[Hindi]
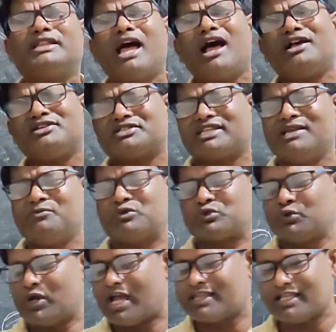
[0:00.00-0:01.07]
सदा हंसते
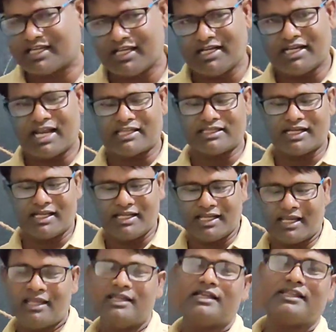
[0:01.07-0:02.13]
मुस्कुराते खिलखिलाते
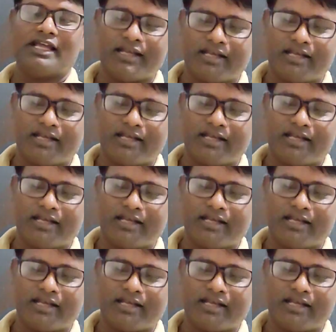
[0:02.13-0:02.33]
रहिए